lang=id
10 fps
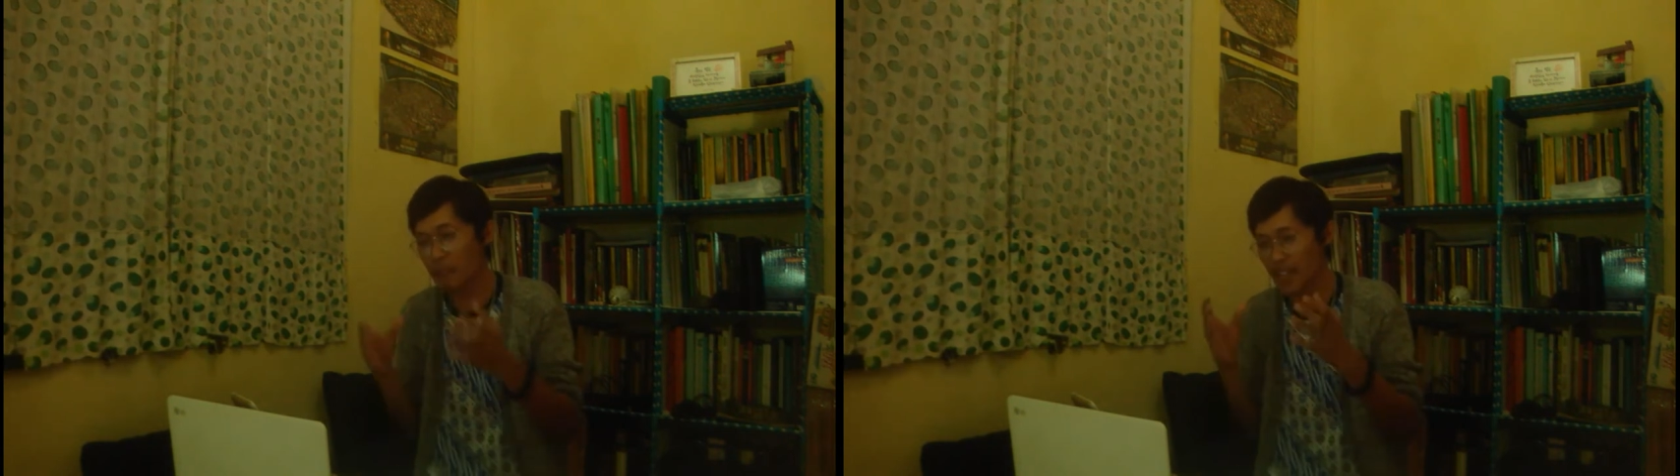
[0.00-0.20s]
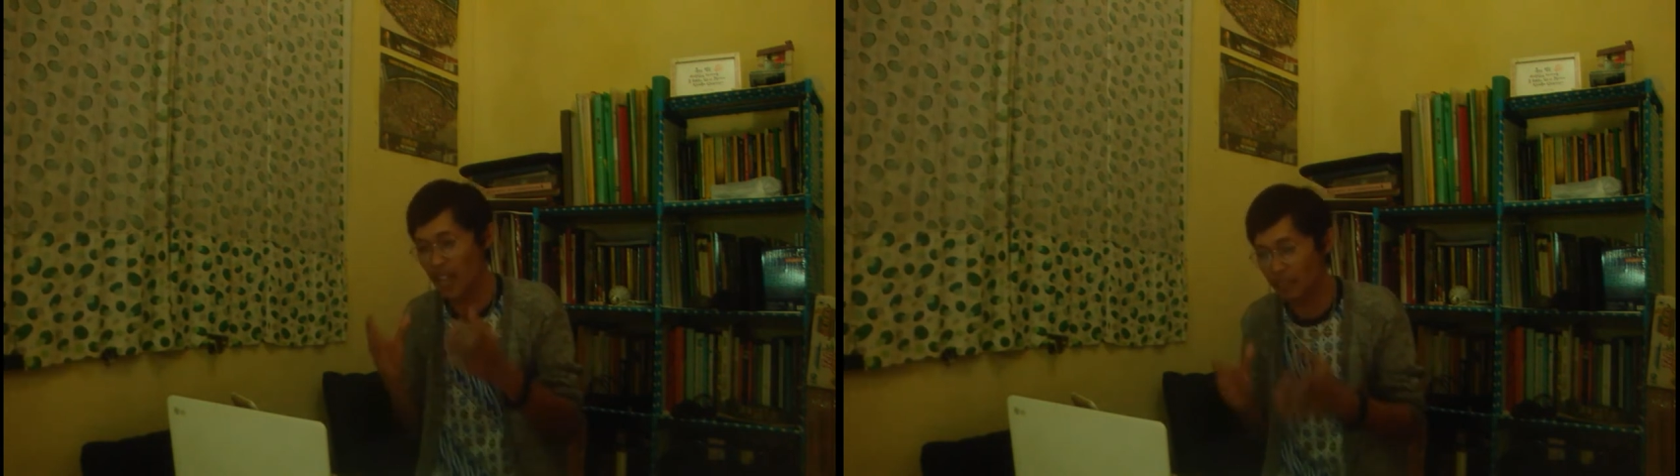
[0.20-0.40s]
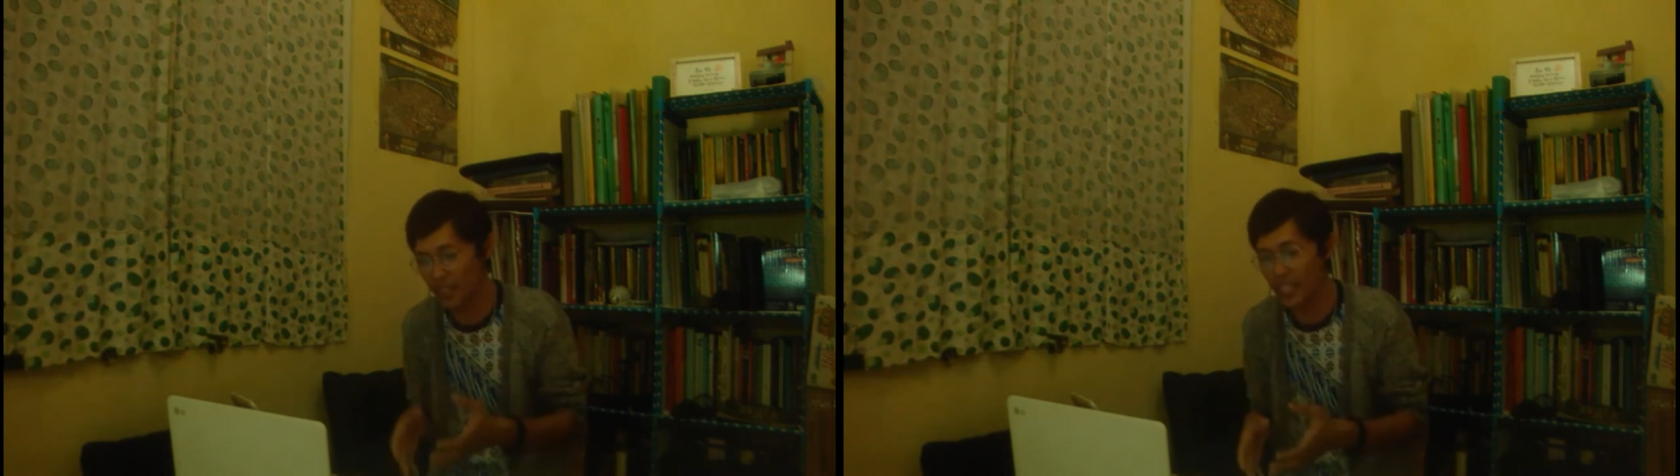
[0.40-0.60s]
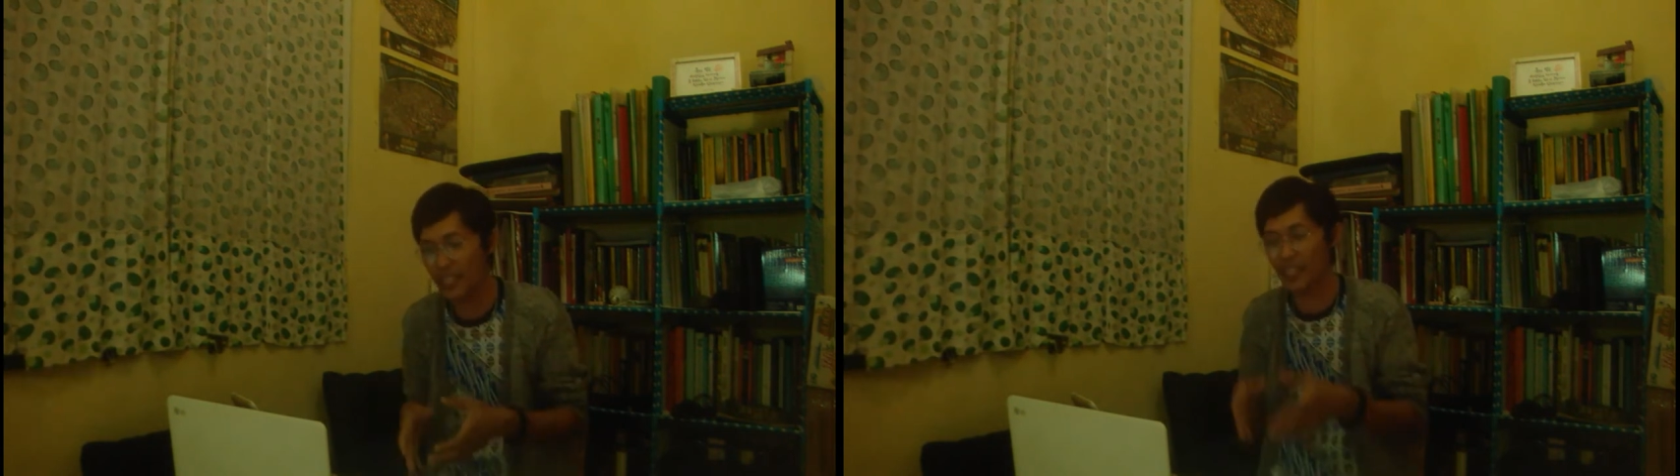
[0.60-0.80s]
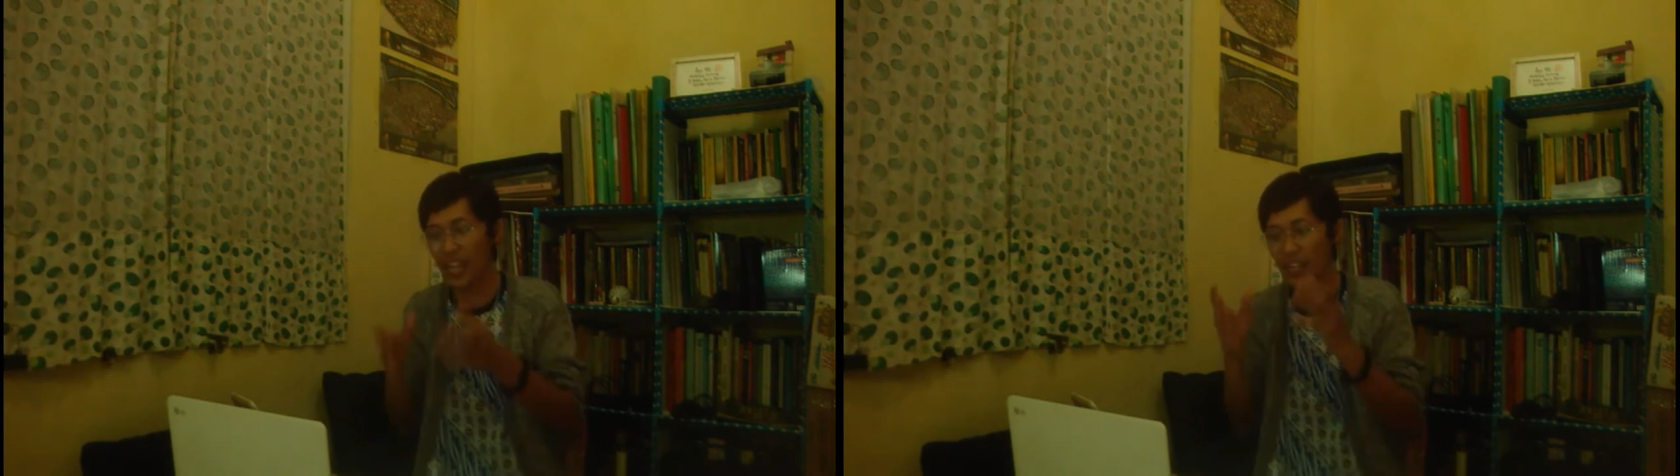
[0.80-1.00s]
yang
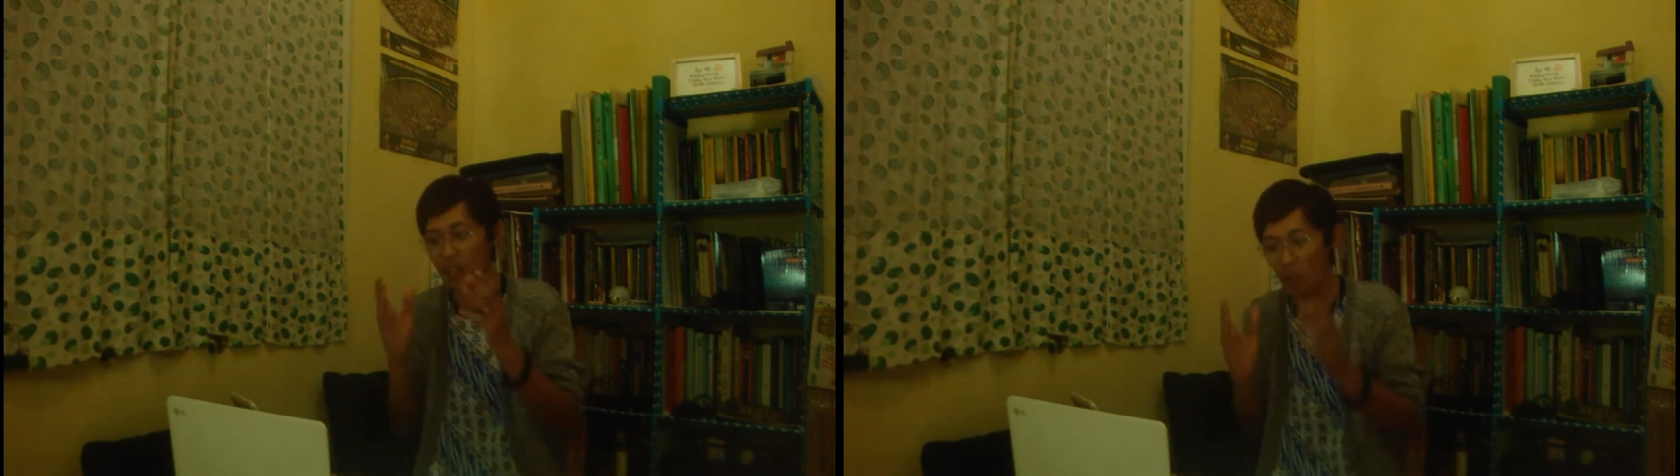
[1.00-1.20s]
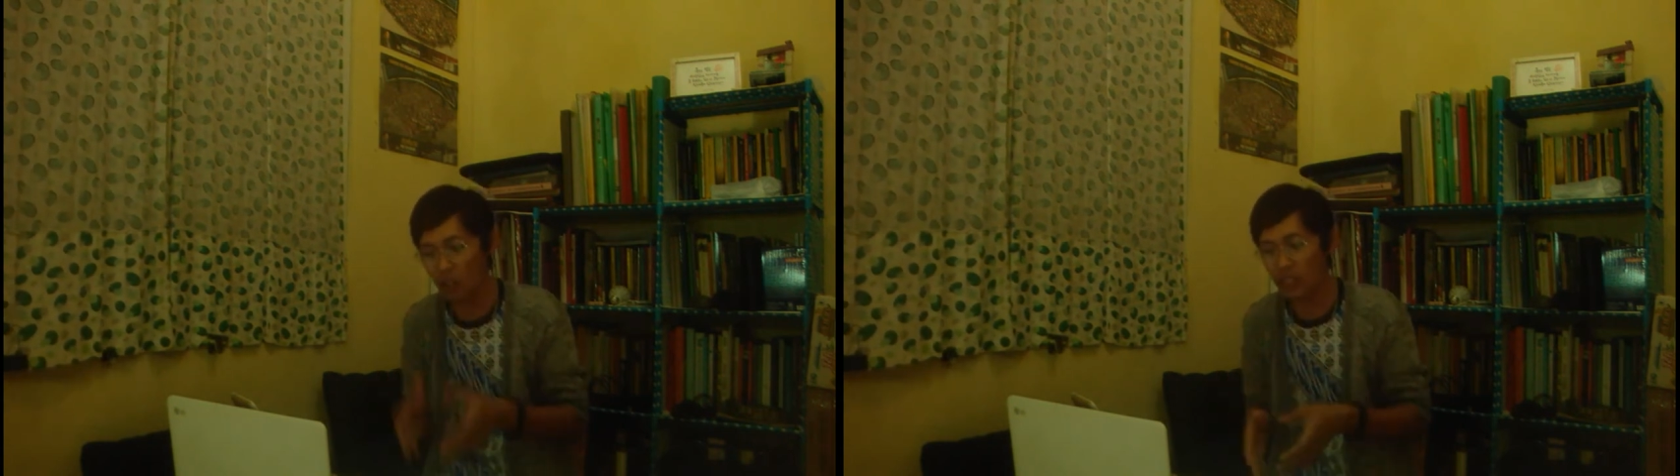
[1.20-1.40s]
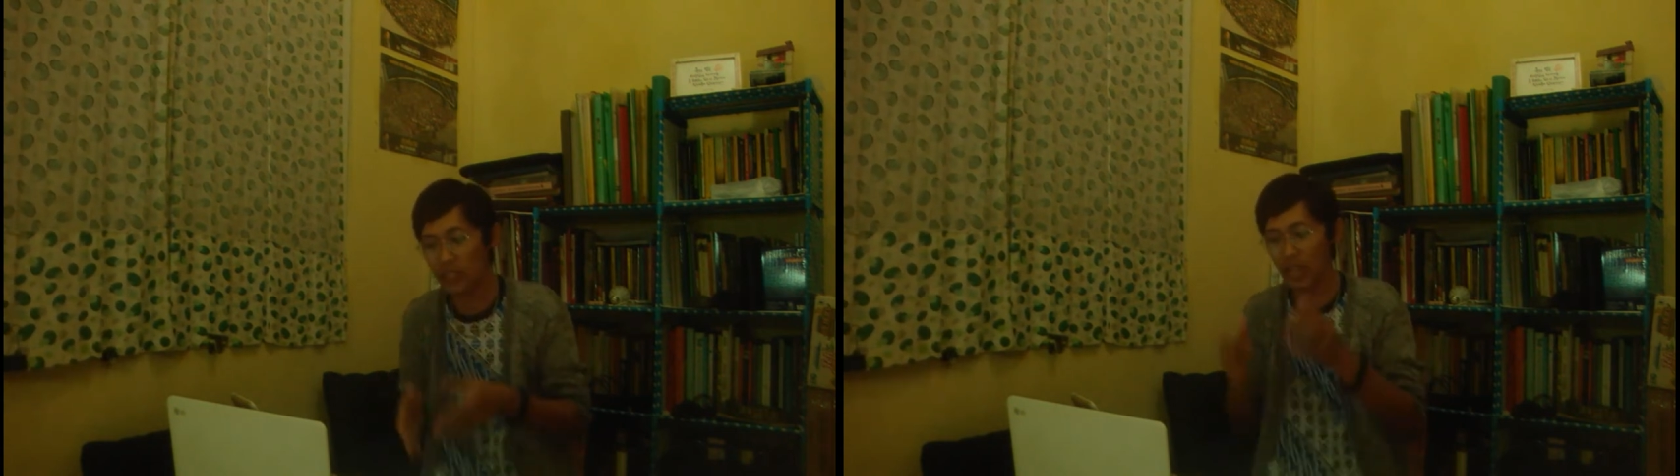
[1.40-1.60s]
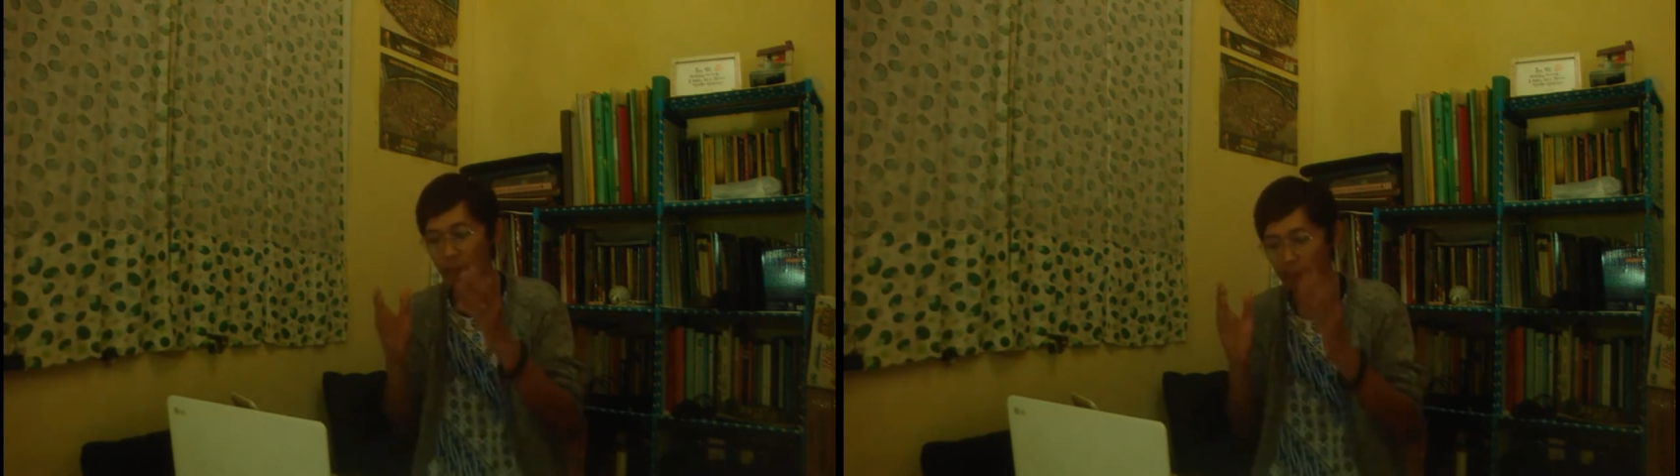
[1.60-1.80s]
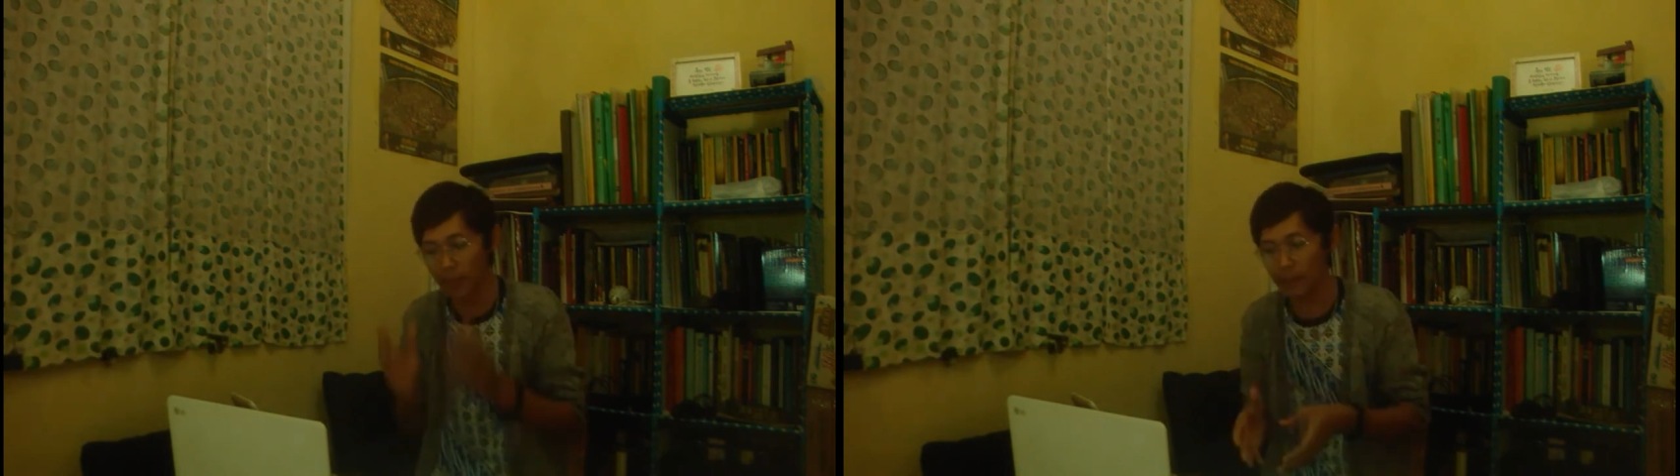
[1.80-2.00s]
menafsirkan
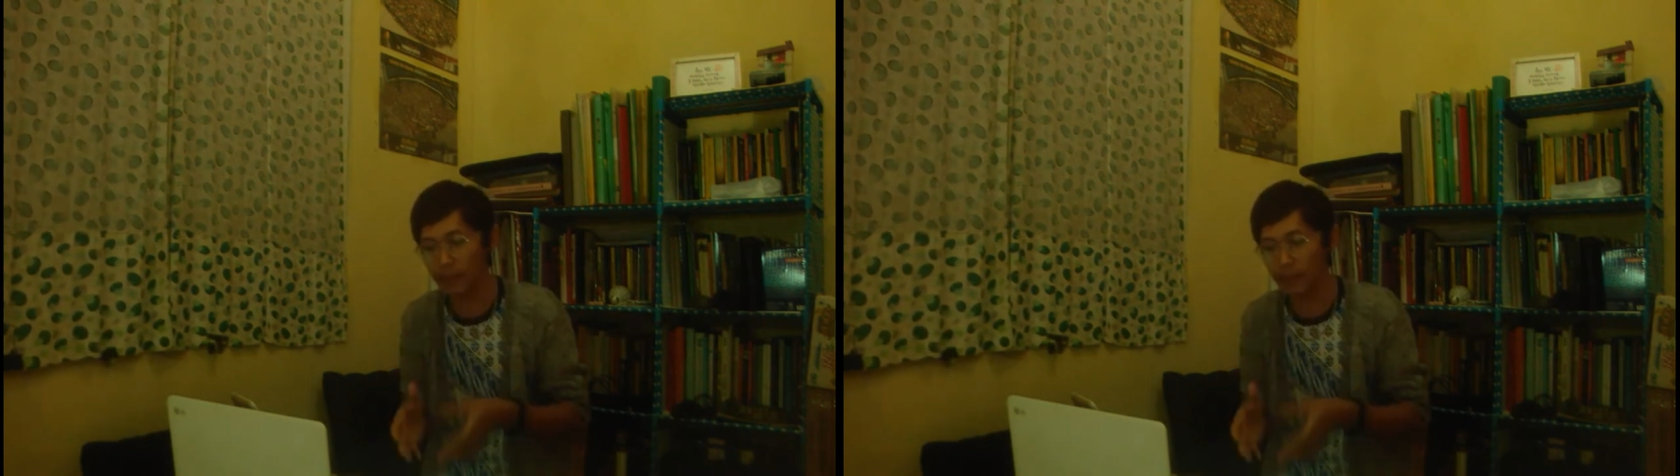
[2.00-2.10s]
konsep